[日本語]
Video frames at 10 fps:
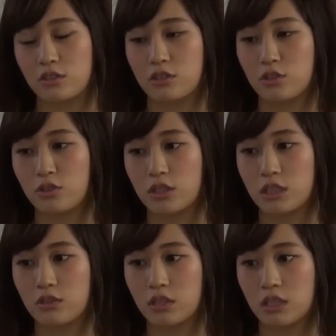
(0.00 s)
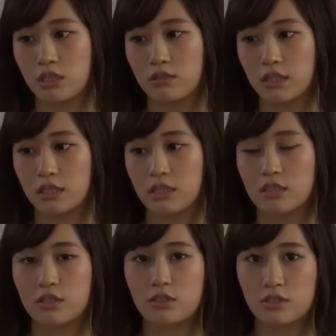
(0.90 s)
食事のシーン私が
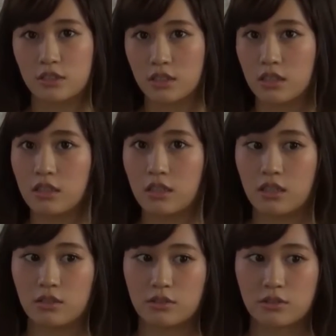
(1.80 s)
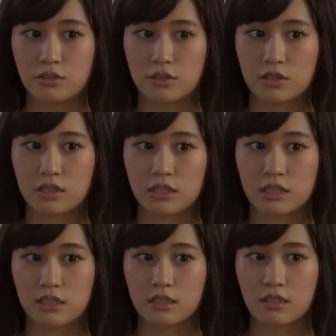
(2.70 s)
作ってっていう
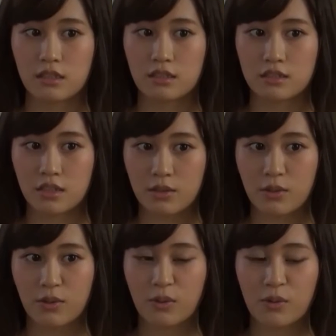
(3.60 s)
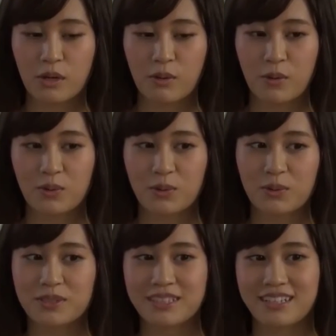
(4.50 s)
シーンだったんですけど今回はお
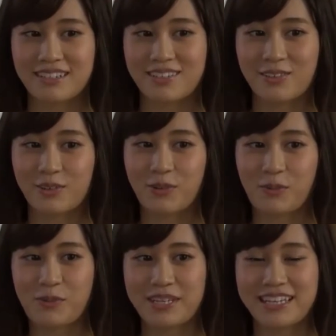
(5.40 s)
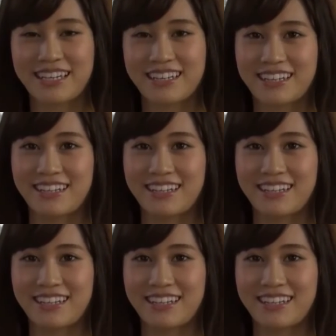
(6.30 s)
父さんとこう向き合っ